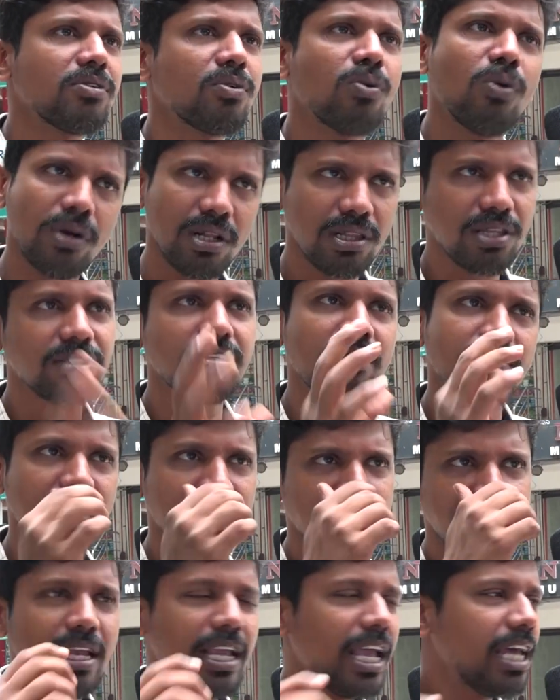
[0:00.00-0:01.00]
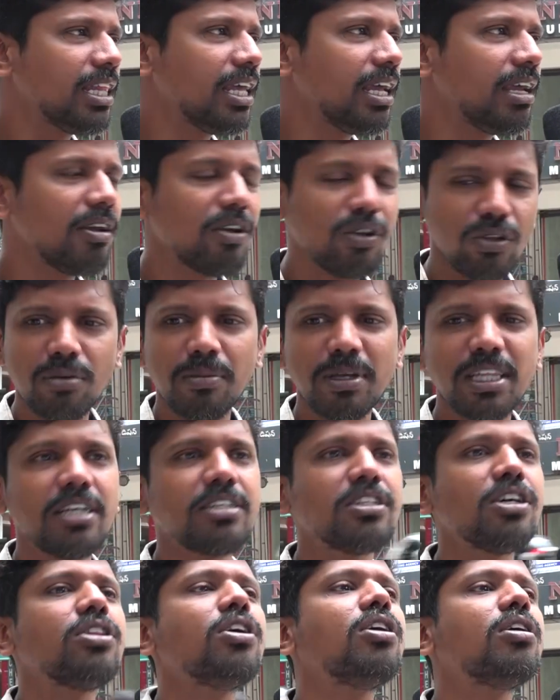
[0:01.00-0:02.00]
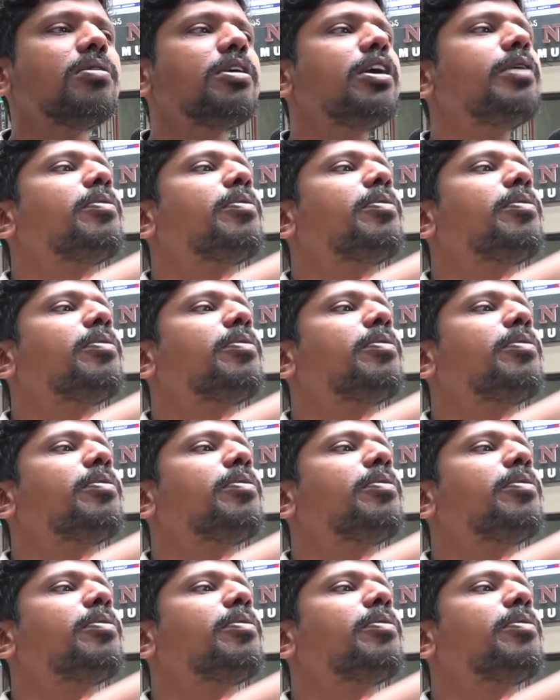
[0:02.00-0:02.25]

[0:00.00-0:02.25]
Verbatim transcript: కుక్కలతో సమానం ఏది కొంతమంది ఇచ్చేదో